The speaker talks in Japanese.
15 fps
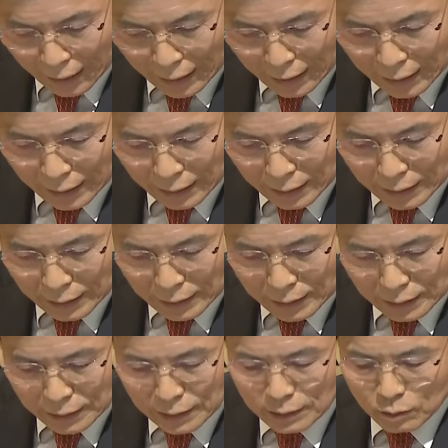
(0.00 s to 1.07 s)
私たちを
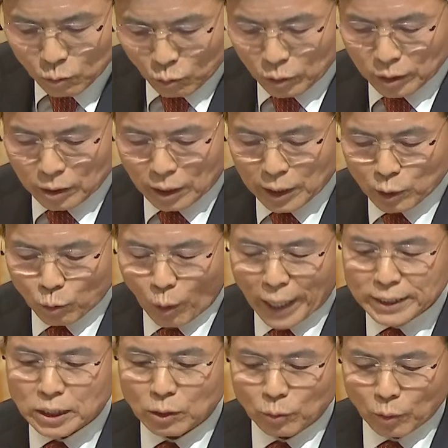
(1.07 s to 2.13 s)
呼ばれた理由
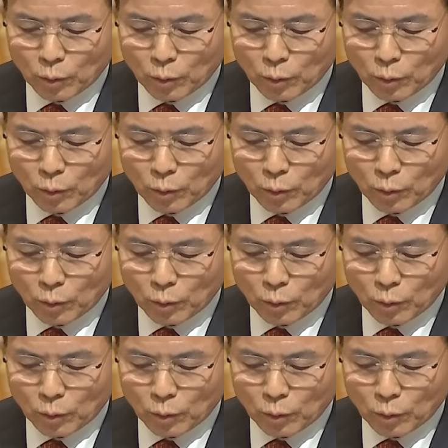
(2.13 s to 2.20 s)
が